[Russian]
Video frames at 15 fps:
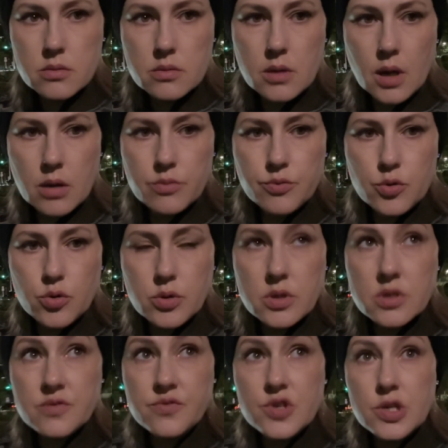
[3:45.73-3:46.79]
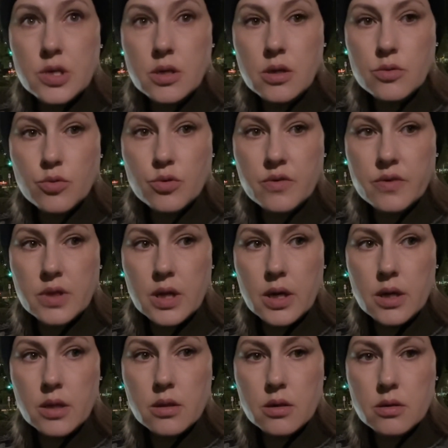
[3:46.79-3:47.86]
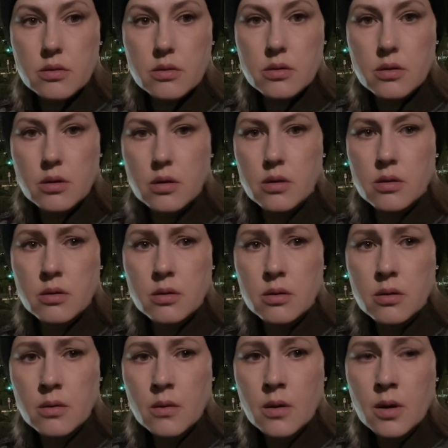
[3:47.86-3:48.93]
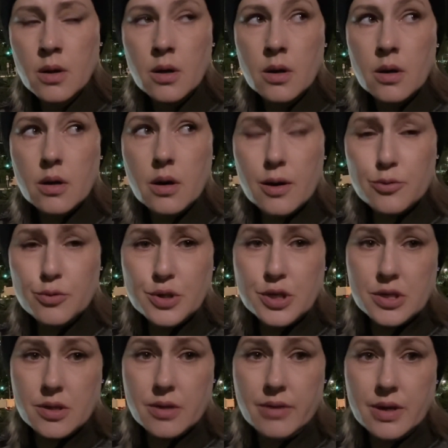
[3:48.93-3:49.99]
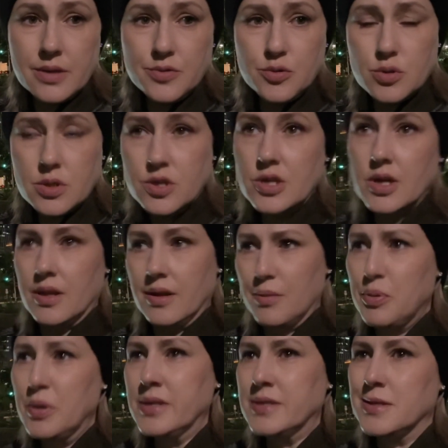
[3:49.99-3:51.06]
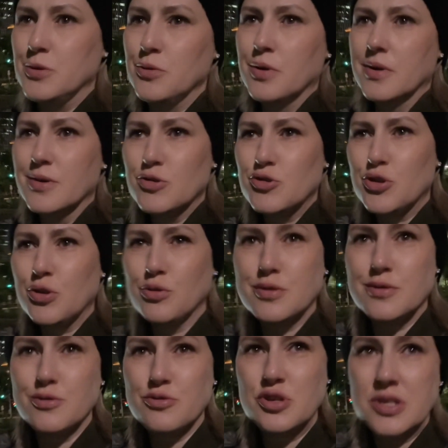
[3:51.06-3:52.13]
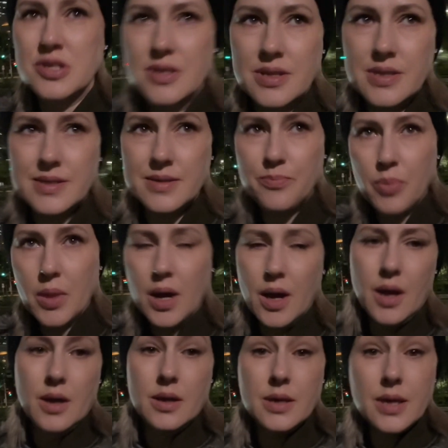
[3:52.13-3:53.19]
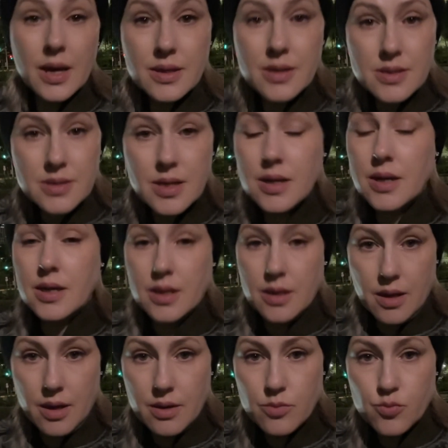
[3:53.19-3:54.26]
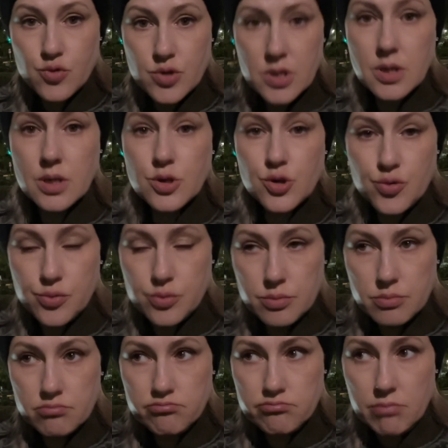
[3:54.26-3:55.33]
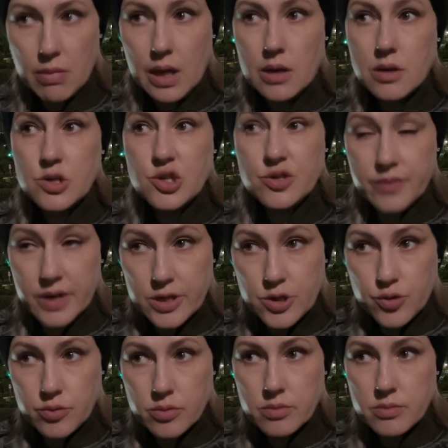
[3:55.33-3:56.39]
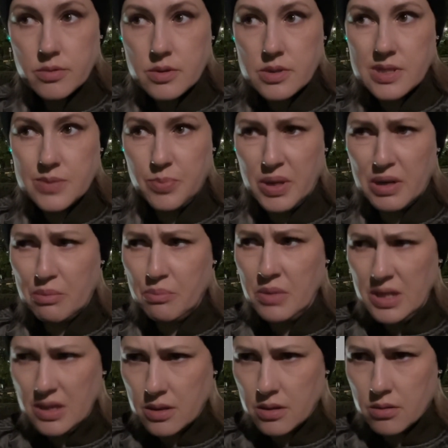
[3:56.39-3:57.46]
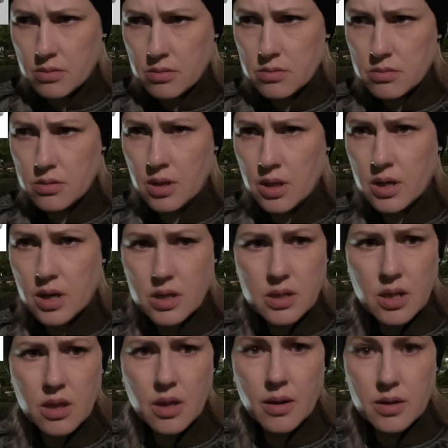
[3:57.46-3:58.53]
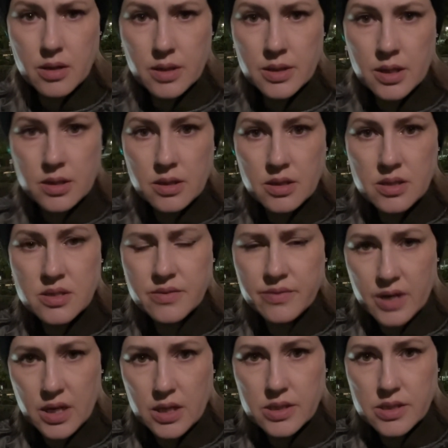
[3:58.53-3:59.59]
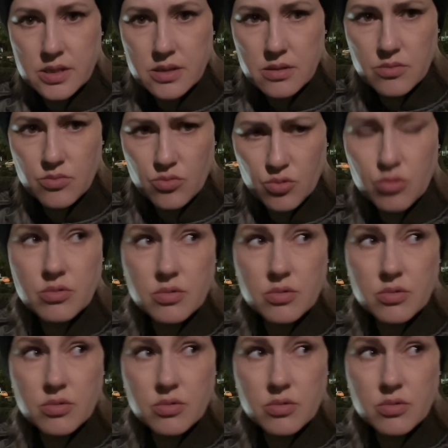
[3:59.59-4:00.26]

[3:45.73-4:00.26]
Так, вроде освещения тут хватает. Хм. Короче, давайте все сначала объясню, что случилось. Я несколько дней уже хочу жвачку сперминта, или как-то так она называлась, ну,